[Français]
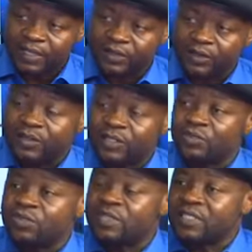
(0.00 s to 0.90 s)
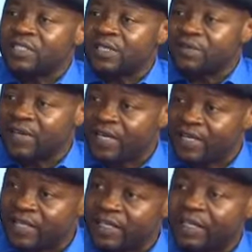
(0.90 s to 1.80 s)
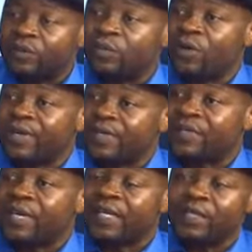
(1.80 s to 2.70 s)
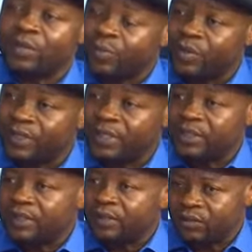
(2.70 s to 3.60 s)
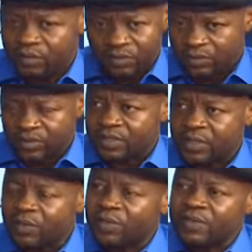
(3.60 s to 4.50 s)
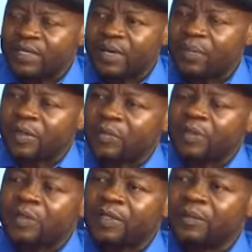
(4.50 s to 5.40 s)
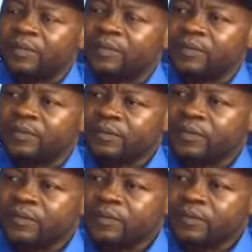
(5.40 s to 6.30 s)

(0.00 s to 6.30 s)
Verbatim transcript: de, justice, les valeurs d'État de droit, les valeurs de paix. Donc c'est connu, il n'y a pas de problème. Guy Bao,